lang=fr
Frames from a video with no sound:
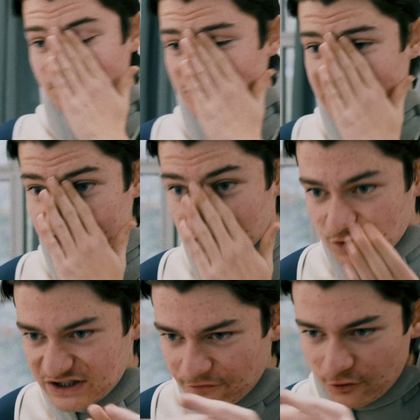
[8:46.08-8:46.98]
de mentir, je
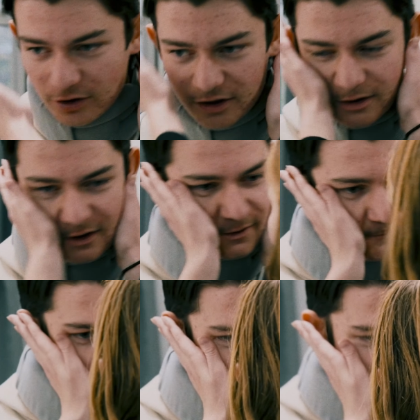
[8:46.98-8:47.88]
vous ai vu
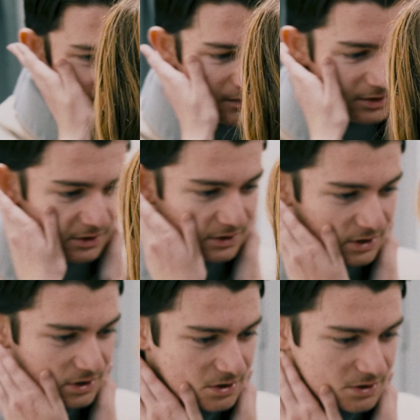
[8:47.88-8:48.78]
Ça, va
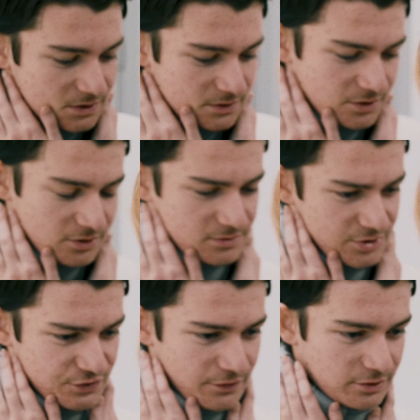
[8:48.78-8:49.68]
Non,
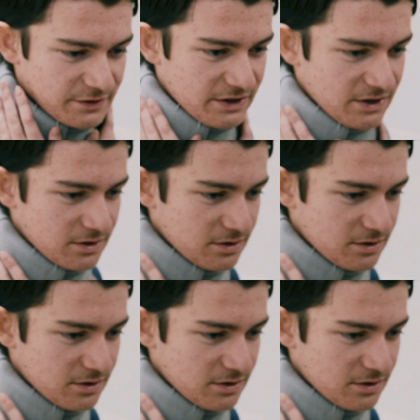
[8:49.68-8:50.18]
je veux rentrer.